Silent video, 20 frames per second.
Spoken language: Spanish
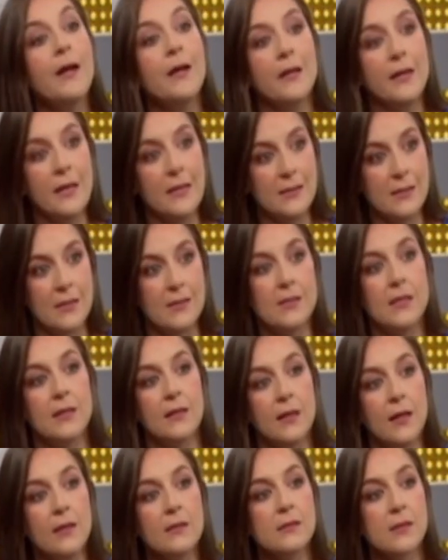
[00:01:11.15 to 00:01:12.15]

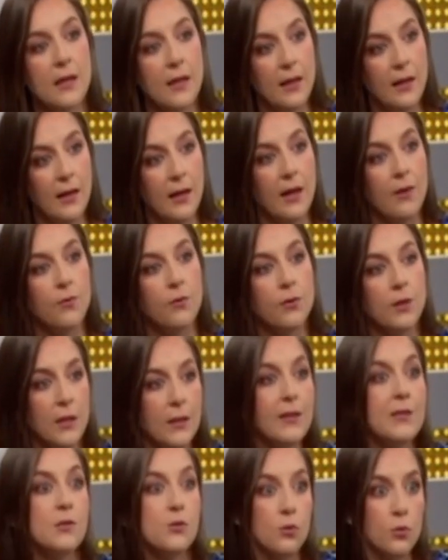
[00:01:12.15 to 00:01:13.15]
necesitas el lado del
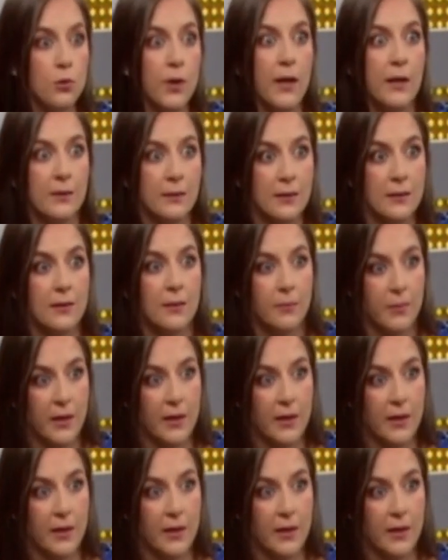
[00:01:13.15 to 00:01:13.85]
desodorante también.